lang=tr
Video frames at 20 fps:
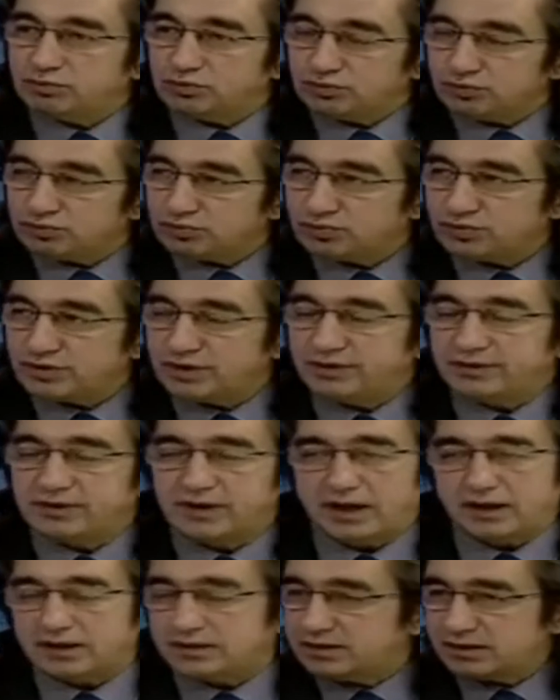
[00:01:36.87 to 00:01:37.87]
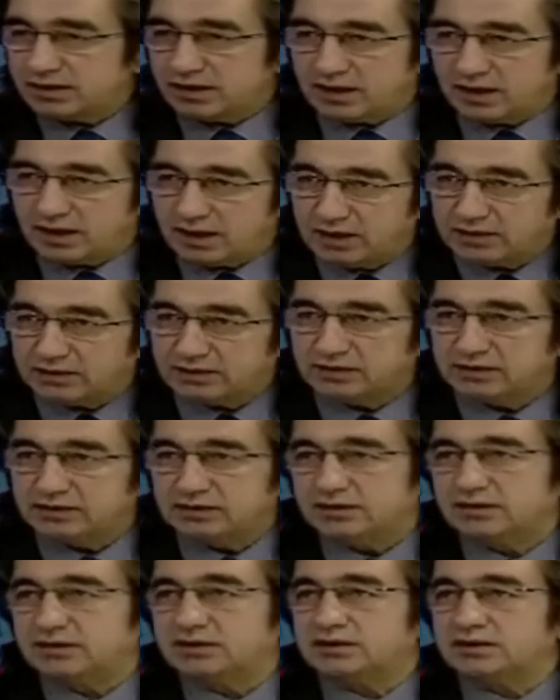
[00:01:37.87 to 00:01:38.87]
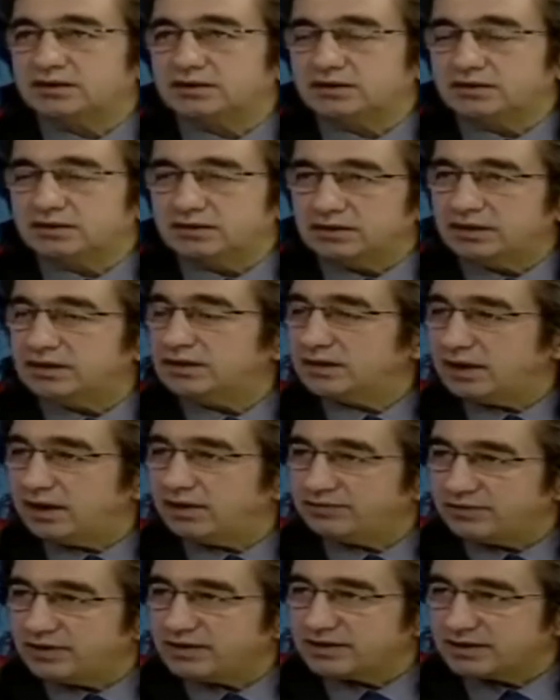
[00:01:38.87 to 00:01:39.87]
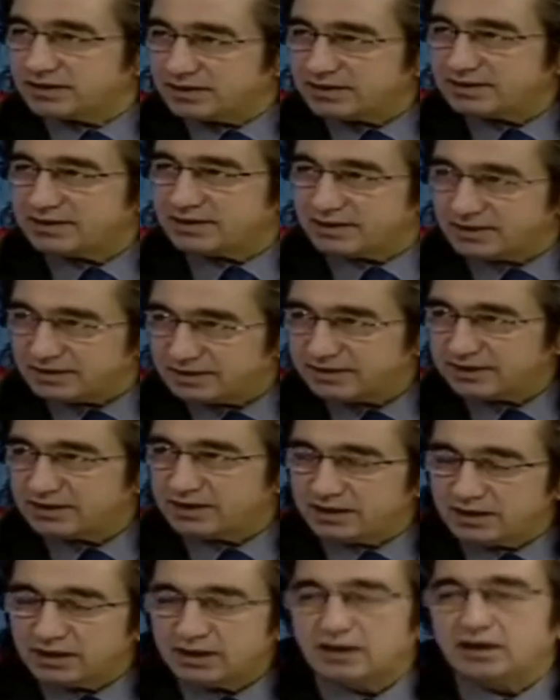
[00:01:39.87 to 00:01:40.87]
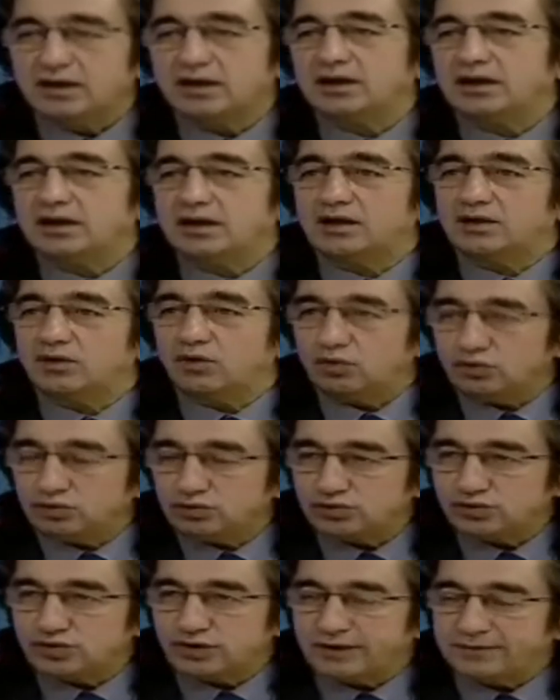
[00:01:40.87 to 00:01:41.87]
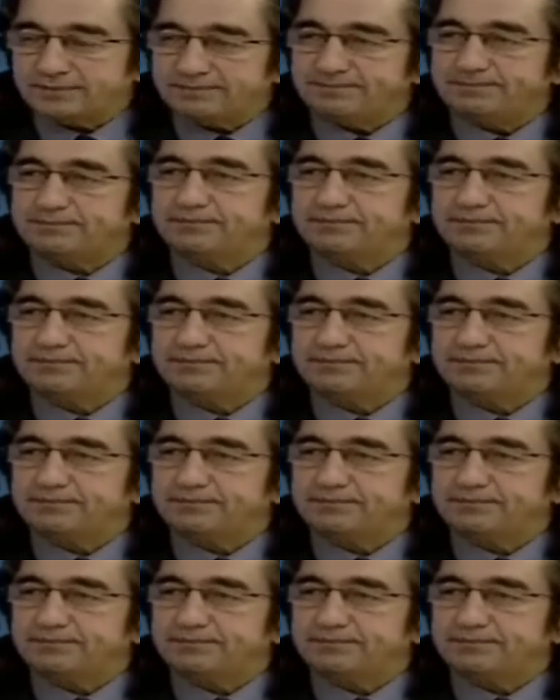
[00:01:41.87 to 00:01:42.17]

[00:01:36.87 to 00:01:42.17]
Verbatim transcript: bulunursa, yani hayatında daha fazla stres e, olursa,